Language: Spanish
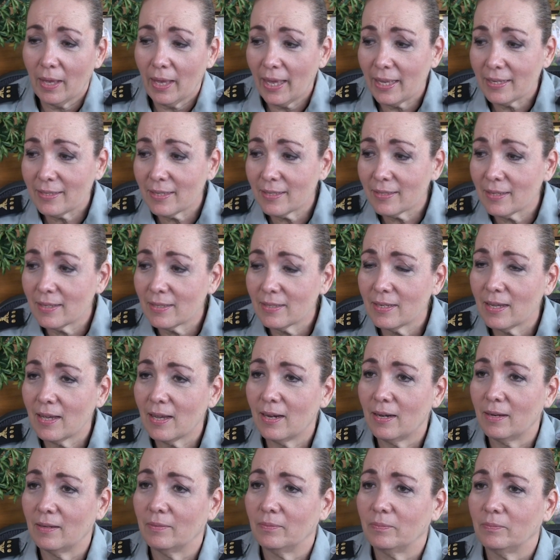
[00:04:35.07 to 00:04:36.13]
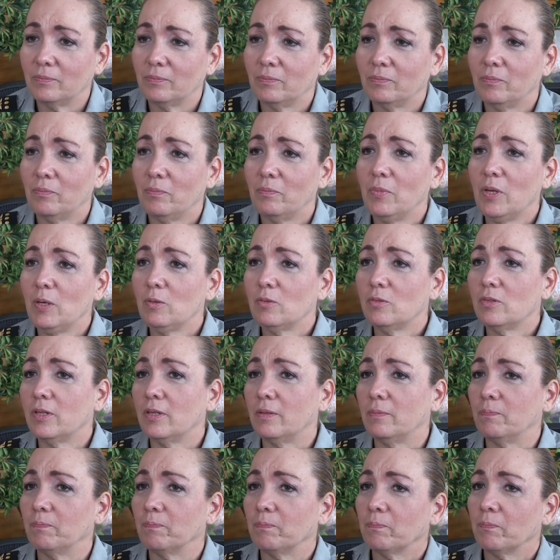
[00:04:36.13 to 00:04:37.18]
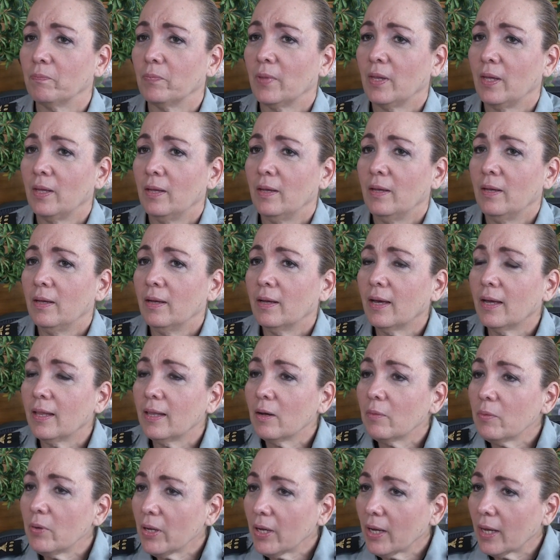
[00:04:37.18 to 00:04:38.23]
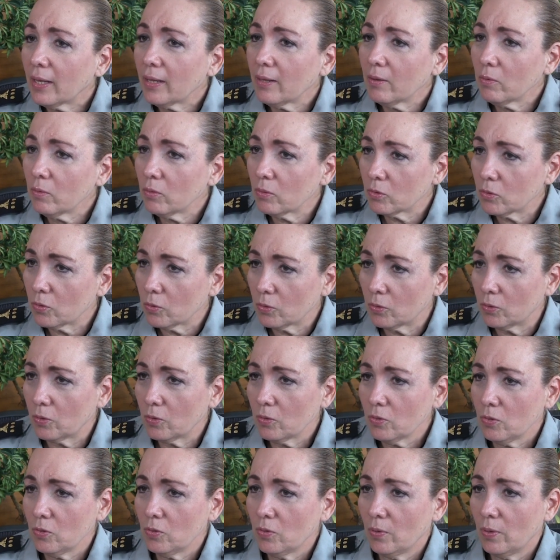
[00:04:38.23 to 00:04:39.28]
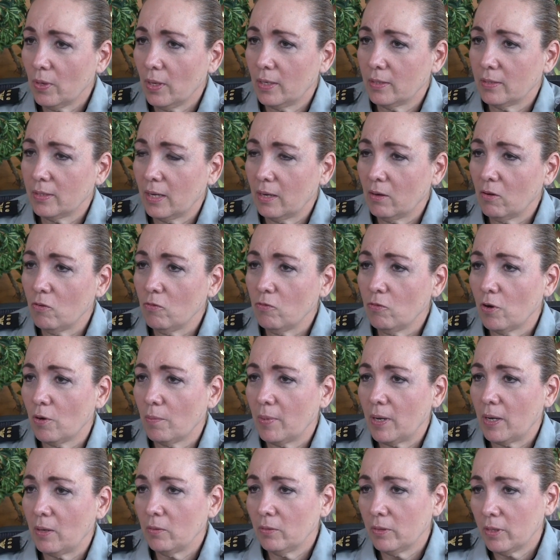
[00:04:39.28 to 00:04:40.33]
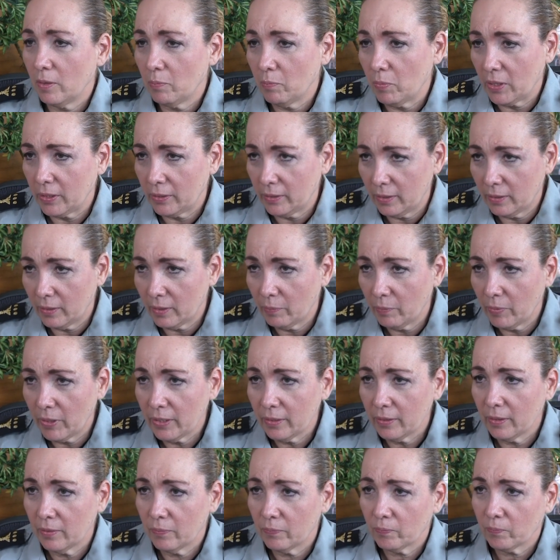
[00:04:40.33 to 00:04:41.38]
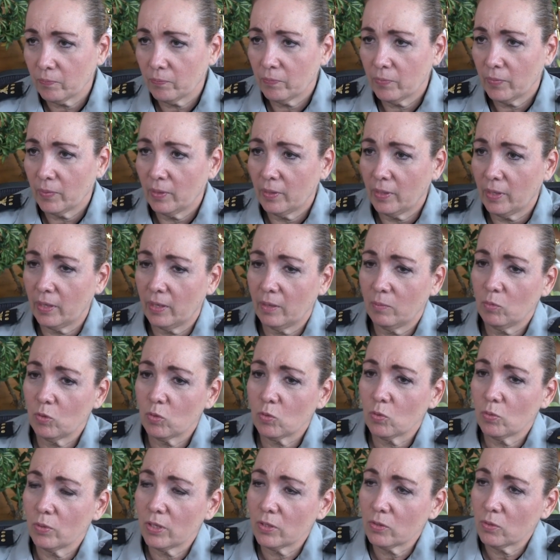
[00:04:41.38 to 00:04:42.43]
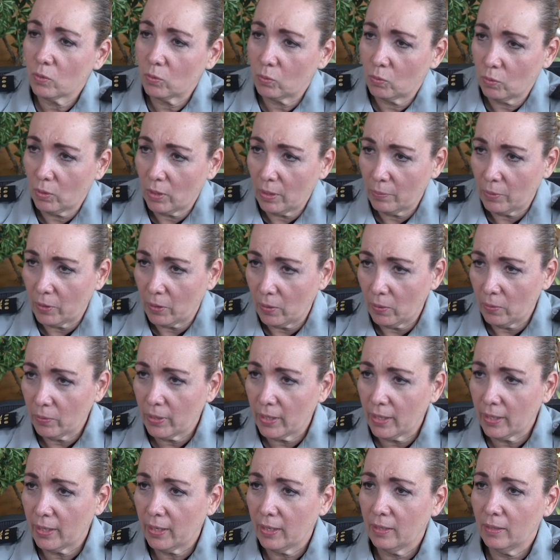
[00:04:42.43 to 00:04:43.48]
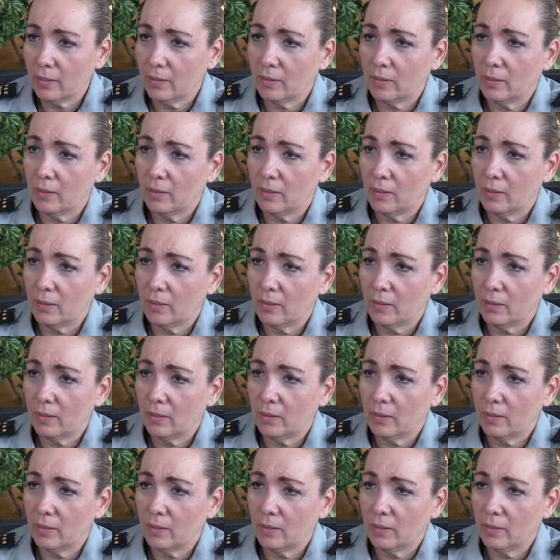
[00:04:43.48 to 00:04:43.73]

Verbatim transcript: Es esencial. Mire usted, cada uno y cada uno de nosotros está conformado tripartitamente. Tenemos una estructura biológica,